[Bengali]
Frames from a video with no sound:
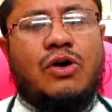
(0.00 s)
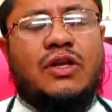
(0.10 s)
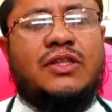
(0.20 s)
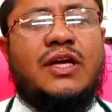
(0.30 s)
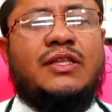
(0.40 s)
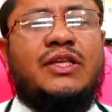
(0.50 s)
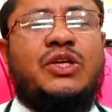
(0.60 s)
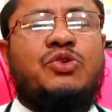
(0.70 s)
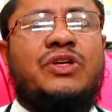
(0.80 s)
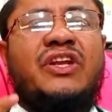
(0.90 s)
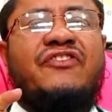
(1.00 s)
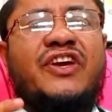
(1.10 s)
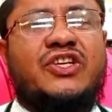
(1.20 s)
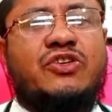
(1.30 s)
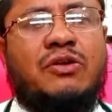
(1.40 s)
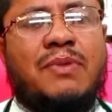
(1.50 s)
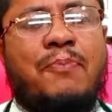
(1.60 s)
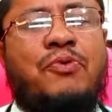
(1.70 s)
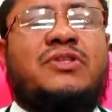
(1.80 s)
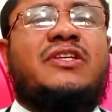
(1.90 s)
অর্থাৎ ইউরিন ইনফেকশন বা
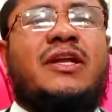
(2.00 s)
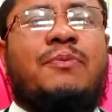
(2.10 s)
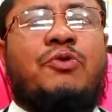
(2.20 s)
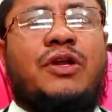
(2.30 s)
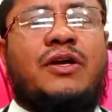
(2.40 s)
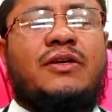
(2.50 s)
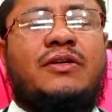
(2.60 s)
প্রস্তালা পড়া